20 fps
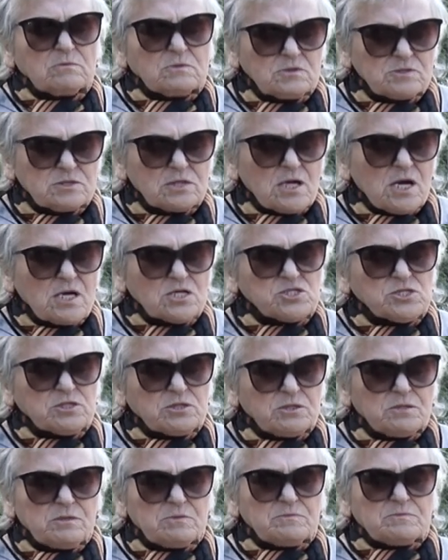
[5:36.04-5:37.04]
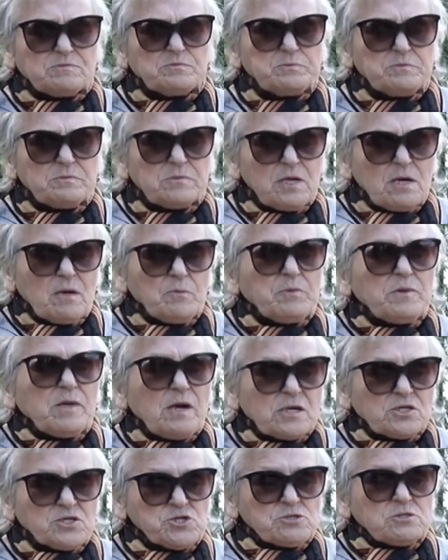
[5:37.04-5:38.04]
страшный,
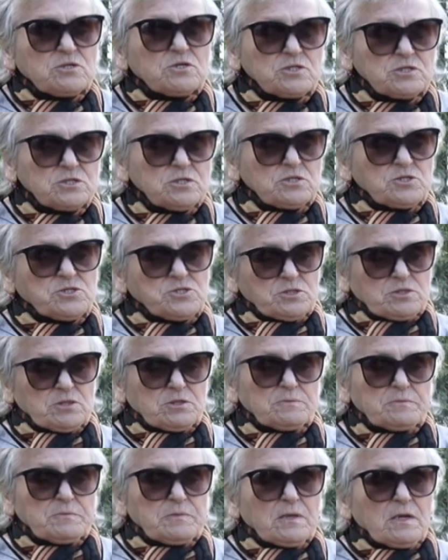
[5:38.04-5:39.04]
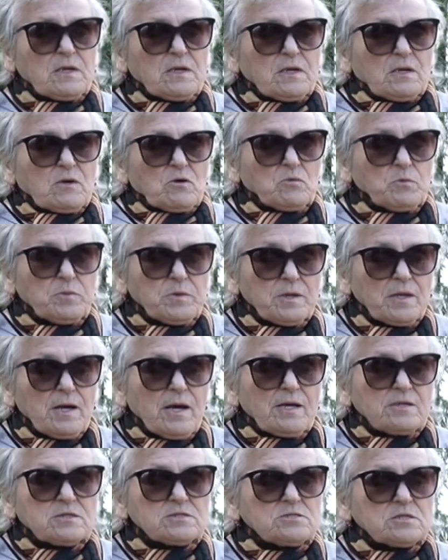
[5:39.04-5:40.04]
плач женщины.
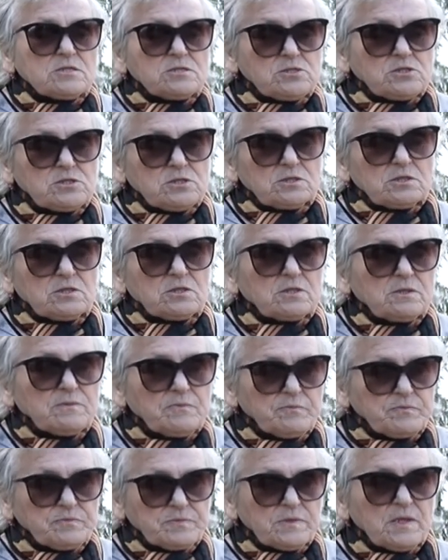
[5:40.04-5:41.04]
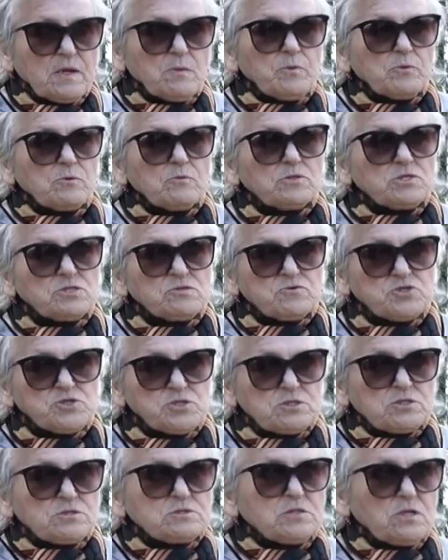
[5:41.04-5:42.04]
Убегает соседка напротив,
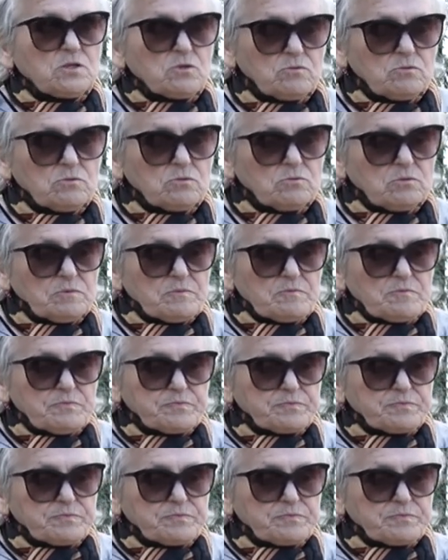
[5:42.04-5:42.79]
через дорогу.